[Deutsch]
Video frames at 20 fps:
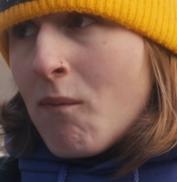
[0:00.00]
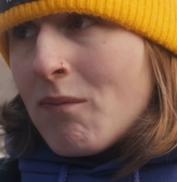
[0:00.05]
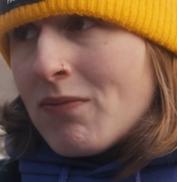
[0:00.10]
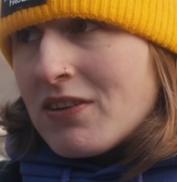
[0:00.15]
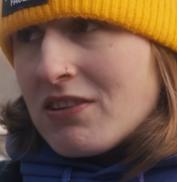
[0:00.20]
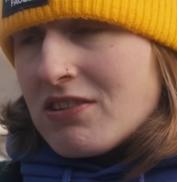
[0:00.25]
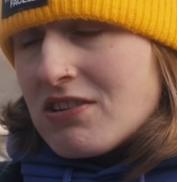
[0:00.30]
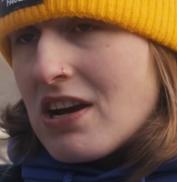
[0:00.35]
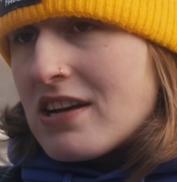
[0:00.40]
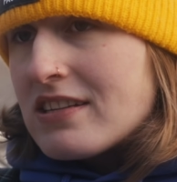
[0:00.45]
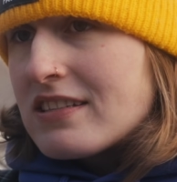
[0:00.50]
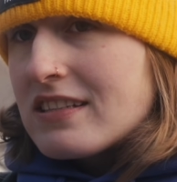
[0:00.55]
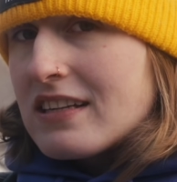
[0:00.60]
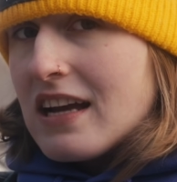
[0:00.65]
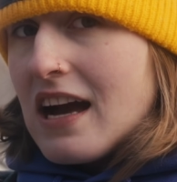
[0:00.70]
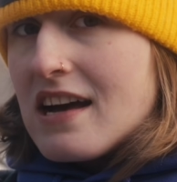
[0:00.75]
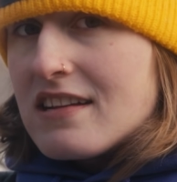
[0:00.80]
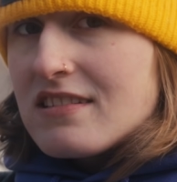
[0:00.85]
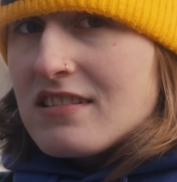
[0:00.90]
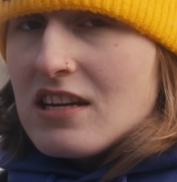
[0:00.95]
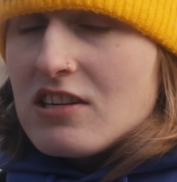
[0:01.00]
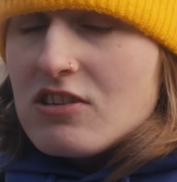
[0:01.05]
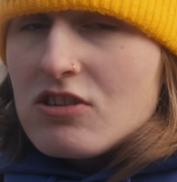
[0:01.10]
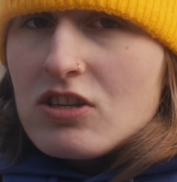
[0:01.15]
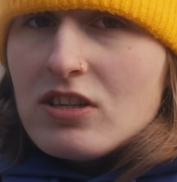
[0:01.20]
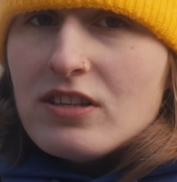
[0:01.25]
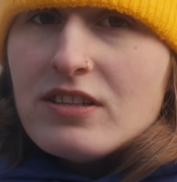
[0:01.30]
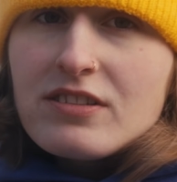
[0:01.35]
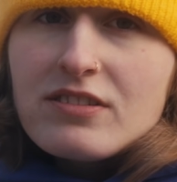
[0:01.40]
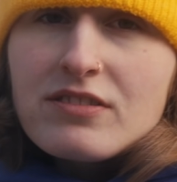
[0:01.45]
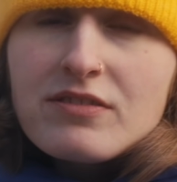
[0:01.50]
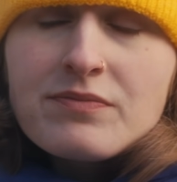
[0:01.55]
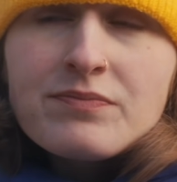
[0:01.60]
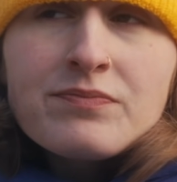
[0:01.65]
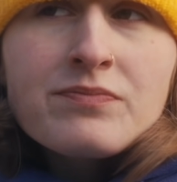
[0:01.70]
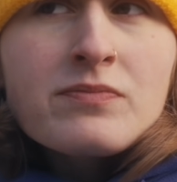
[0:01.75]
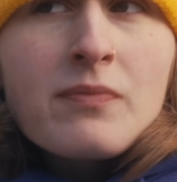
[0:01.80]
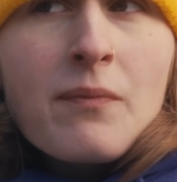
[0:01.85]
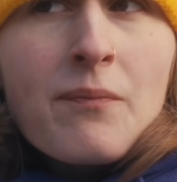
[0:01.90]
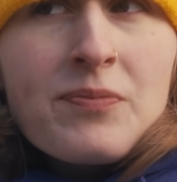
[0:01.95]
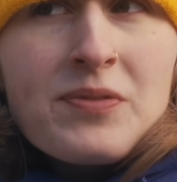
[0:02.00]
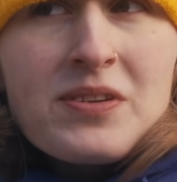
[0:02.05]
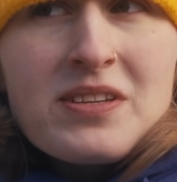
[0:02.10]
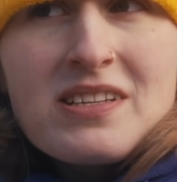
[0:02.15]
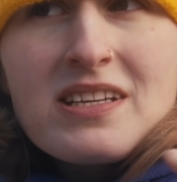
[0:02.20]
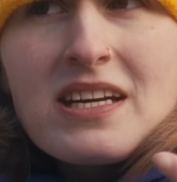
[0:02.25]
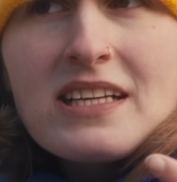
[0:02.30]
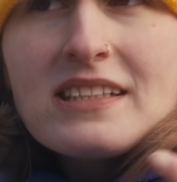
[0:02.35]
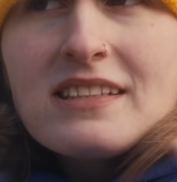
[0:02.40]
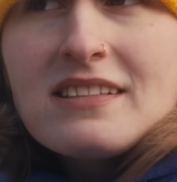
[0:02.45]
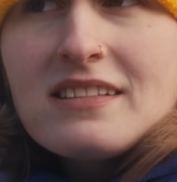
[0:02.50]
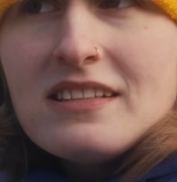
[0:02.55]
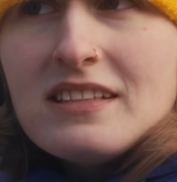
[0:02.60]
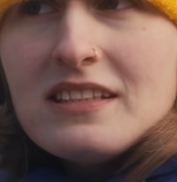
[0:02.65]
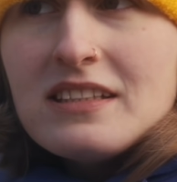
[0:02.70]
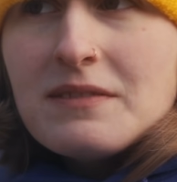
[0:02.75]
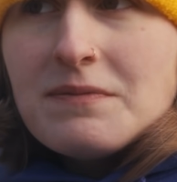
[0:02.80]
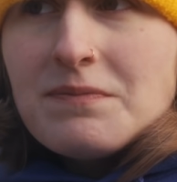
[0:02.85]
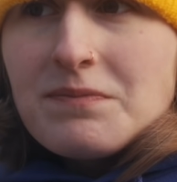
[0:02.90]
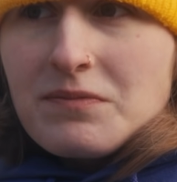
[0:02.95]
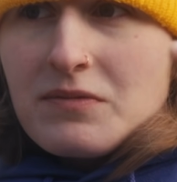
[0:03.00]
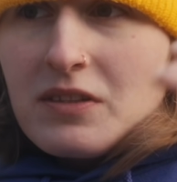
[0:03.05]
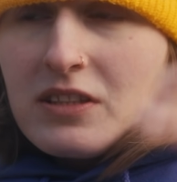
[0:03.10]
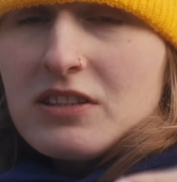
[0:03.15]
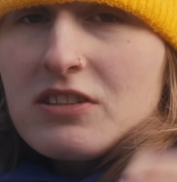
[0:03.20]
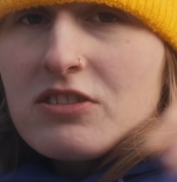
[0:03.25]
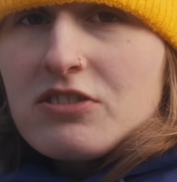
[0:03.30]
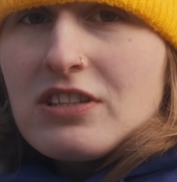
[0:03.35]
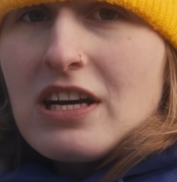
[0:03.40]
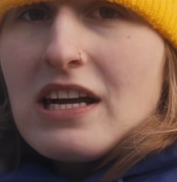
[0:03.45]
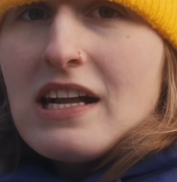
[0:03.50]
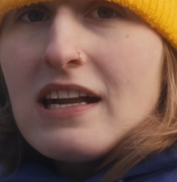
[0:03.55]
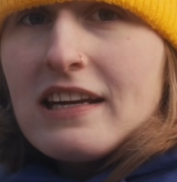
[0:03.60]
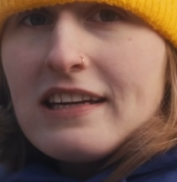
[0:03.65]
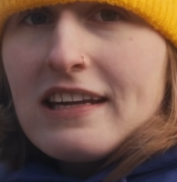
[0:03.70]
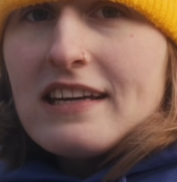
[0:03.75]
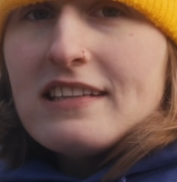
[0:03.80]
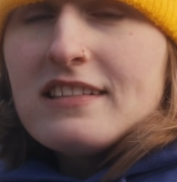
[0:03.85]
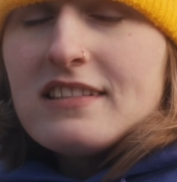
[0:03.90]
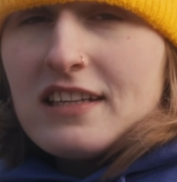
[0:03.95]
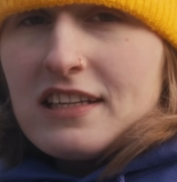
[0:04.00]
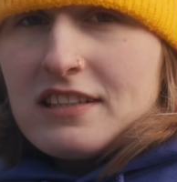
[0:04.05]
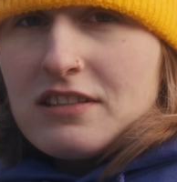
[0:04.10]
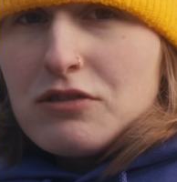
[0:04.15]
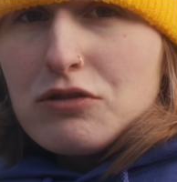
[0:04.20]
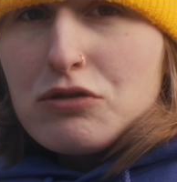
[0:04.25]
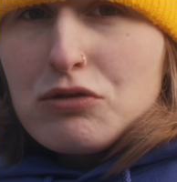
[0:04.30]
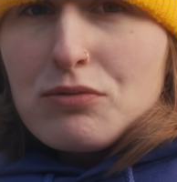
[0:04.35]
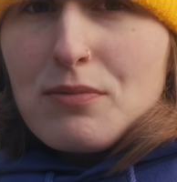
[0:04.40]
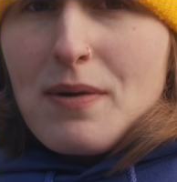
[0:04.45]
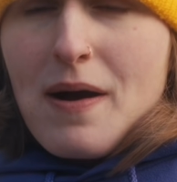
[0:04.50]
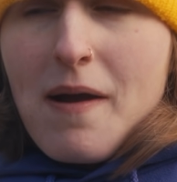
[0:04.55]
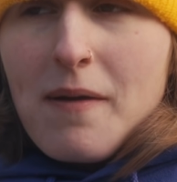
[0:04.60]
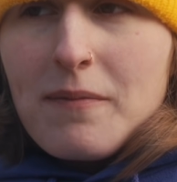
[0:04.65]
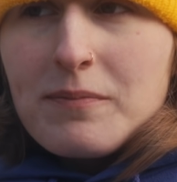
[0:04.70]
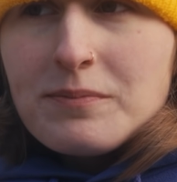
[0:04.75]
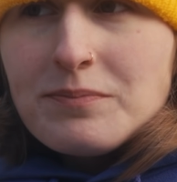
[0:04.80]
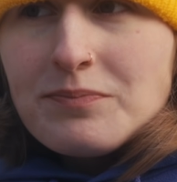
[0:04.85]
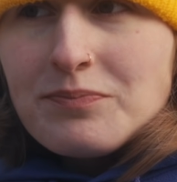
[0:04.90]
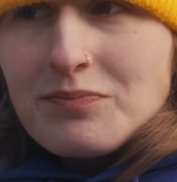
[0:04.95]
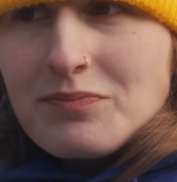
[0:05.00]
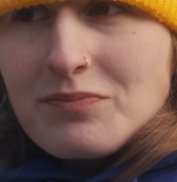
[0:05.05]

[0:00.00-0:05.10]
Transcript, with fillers: Das heißt Gas anschließen, das heißt die, das Gestell an allen Seiten zumachen.